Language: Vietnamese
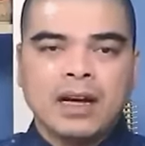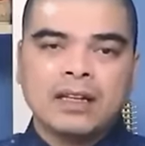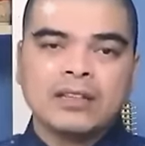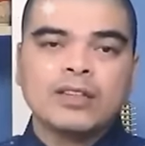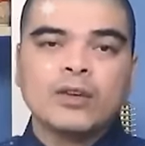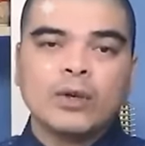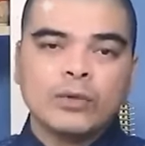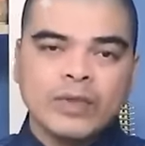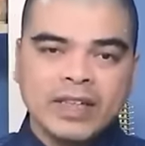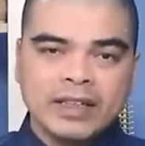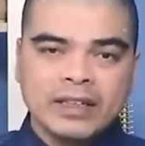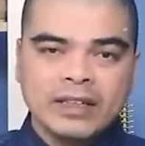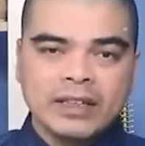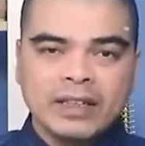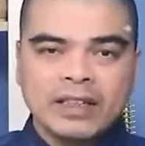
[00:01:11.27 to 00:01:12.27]
À, thưa quý vị,
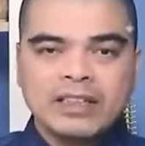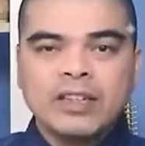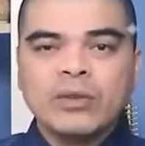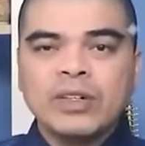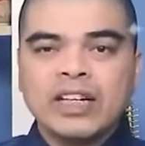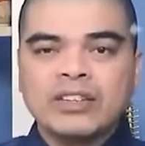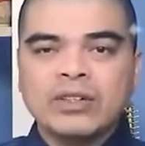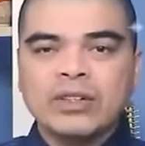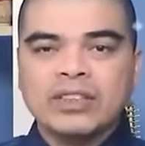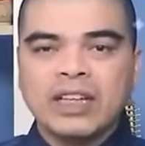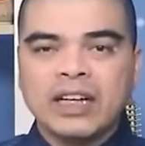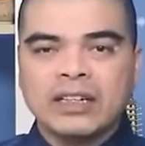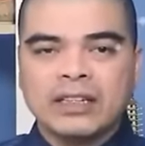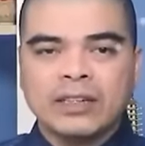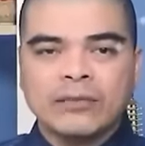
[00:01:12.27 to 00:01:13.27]
nhiều người cho
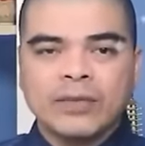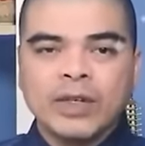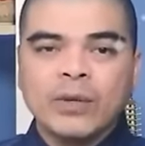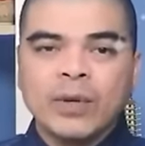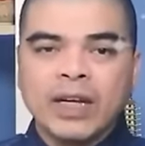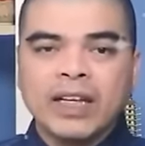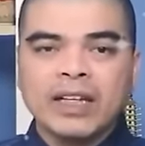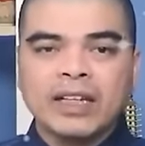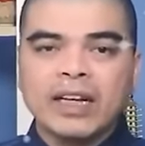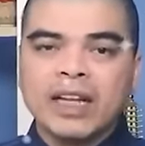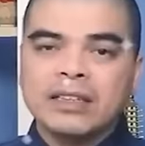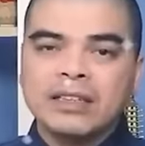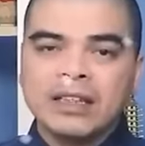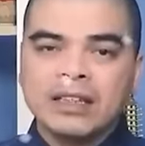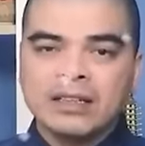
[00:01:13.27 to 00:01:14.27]
rằng với ngoại hình
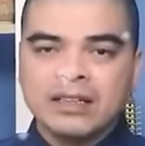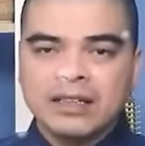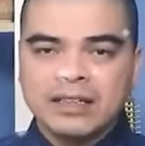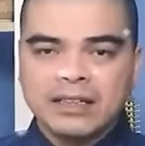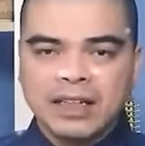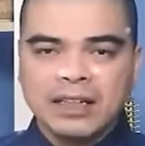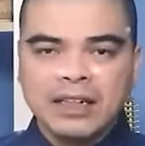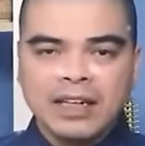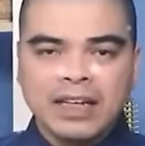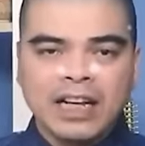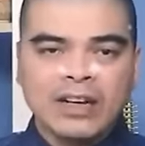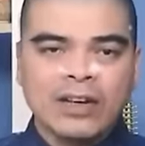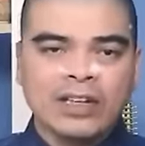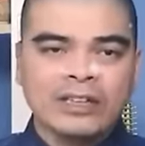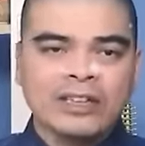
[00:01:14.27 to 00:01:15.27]
ghê rợn, rắn
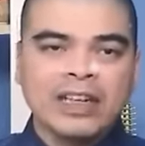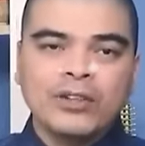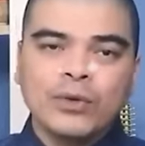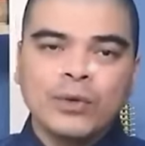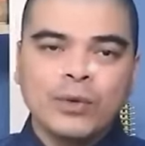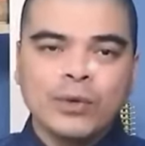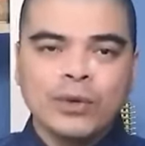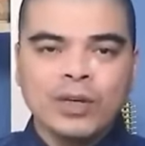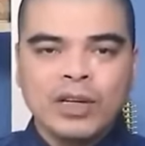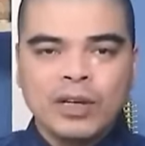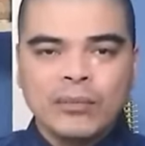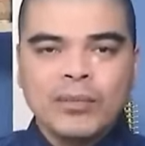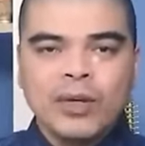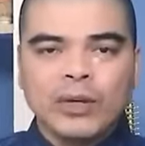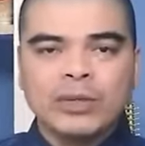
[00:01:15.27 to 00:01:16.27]
là loài dã thú,
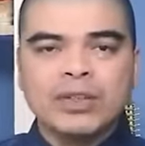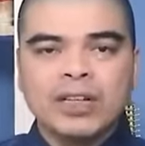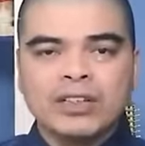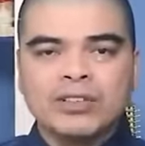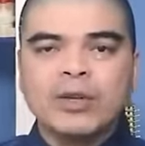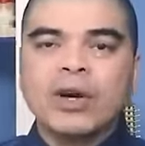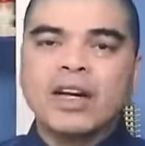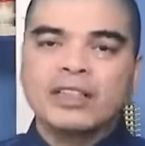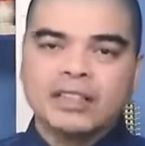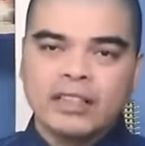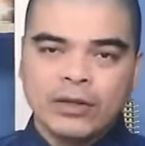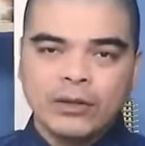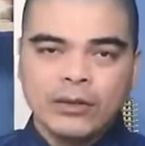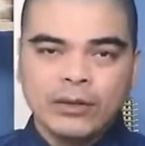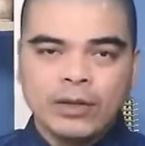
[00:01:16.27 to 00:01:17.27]
biểu tượng cho cái
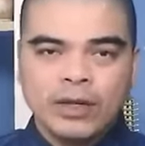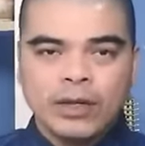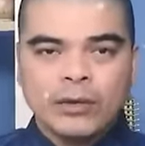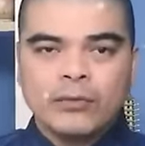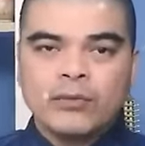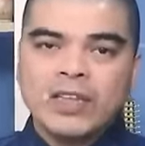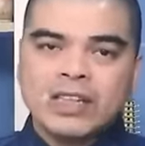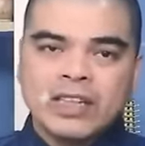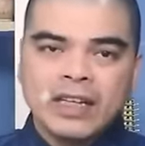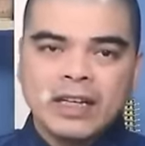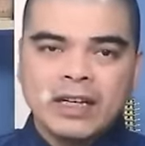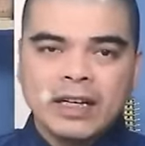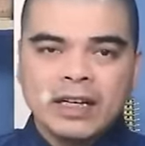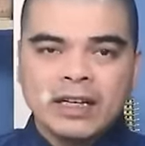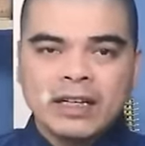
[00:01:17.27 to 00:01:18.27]
xấu. Vì
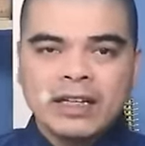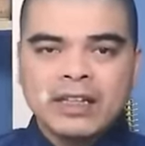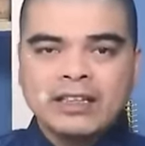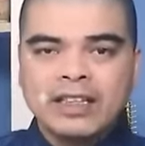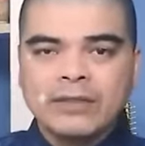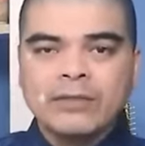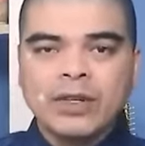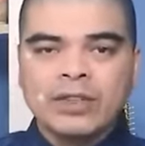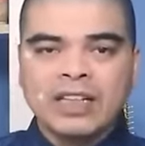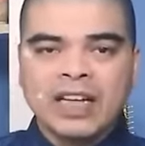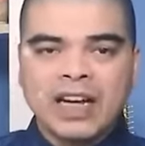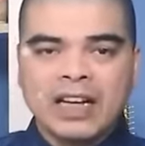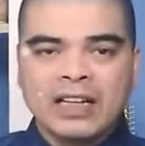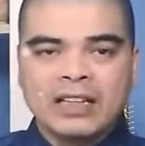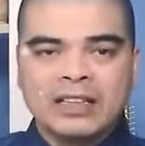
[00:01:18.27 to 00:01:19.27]
thế, khi rắn vào
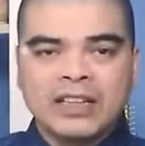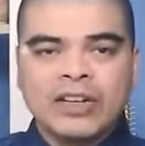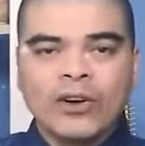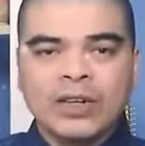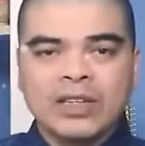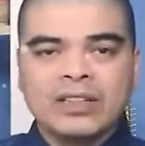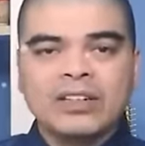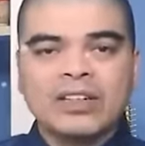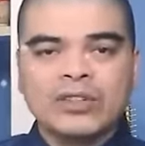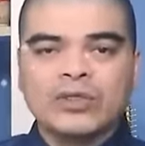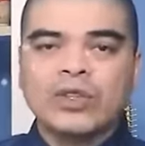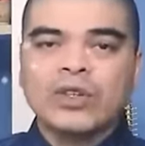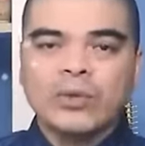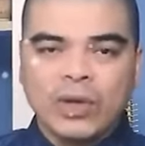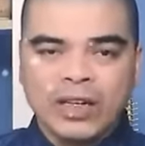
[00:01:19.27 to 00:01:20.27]
nhà thì họ thường
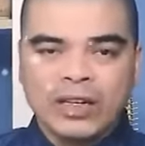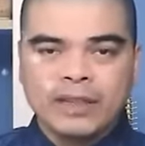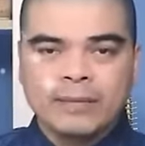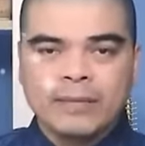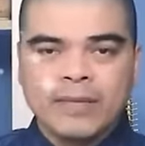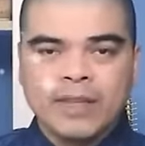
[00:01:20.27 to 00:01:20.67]
xua đuổi,